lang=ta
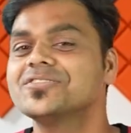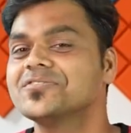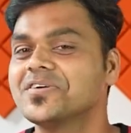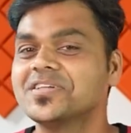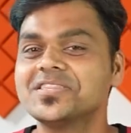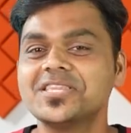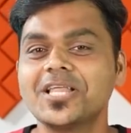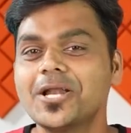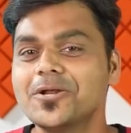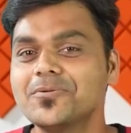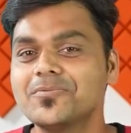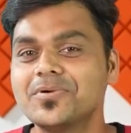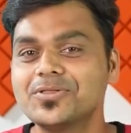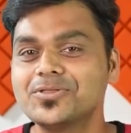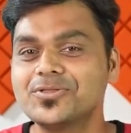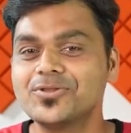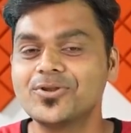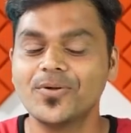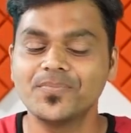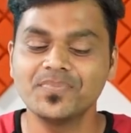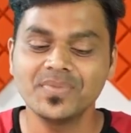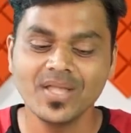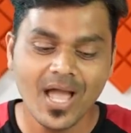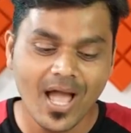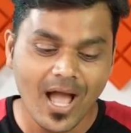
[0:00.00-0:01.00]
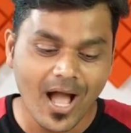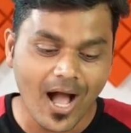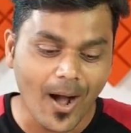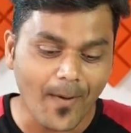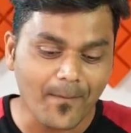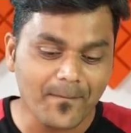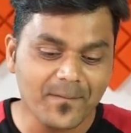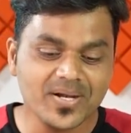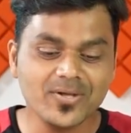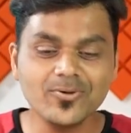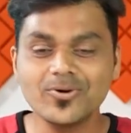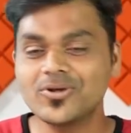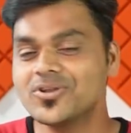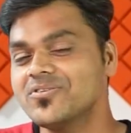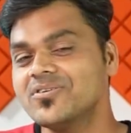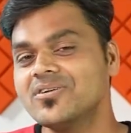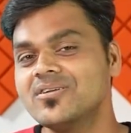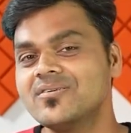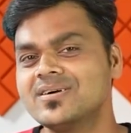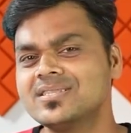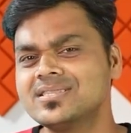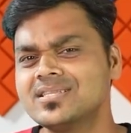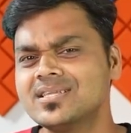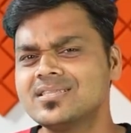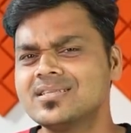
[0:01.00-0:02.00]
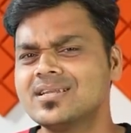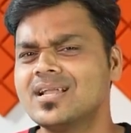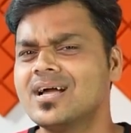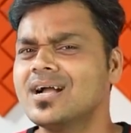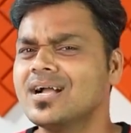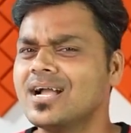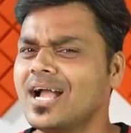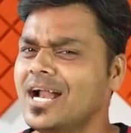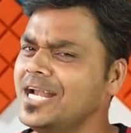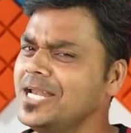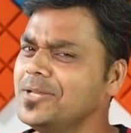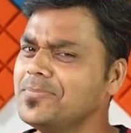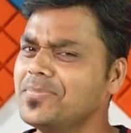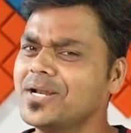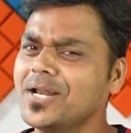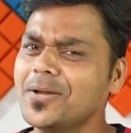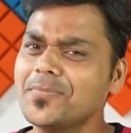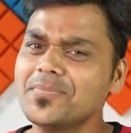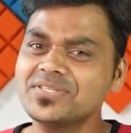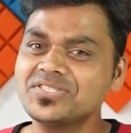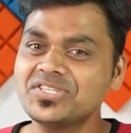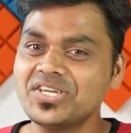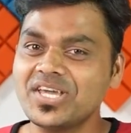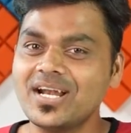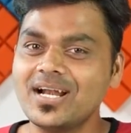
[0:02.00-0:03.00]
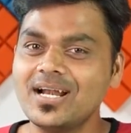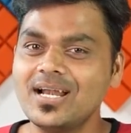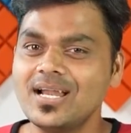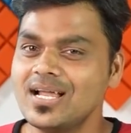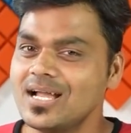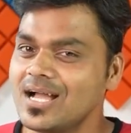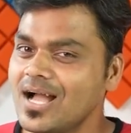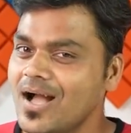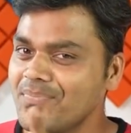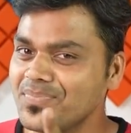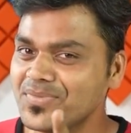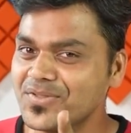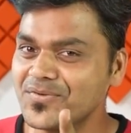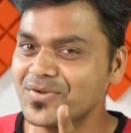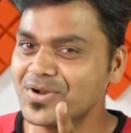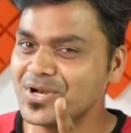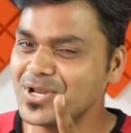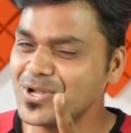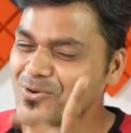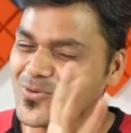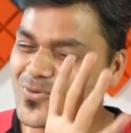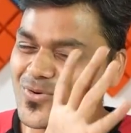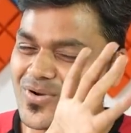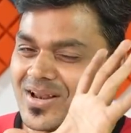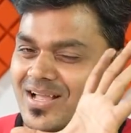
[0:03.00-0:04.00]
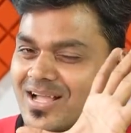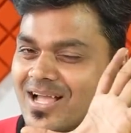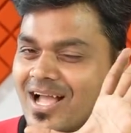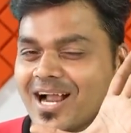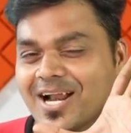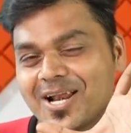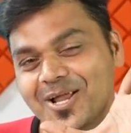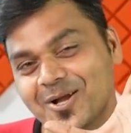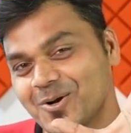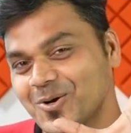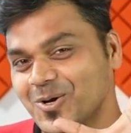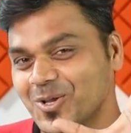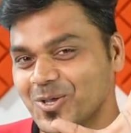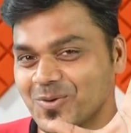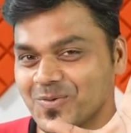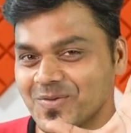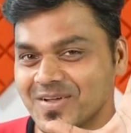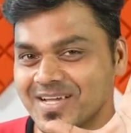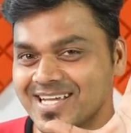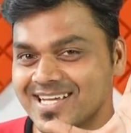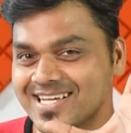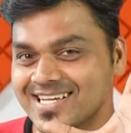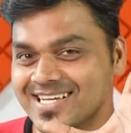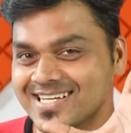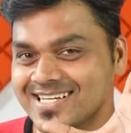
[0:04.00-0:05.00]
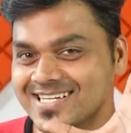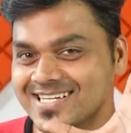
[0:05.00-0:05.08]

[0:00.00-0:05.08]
வந்து வந்தாலும் வந்துடும் அப்படி ஒருவேளை வந்ததுன்னா கண்டிப்பாக நம்ம சேனலில் அந்த வீடியோ உங்களுக்காக நான் கொண்டு வருவேன்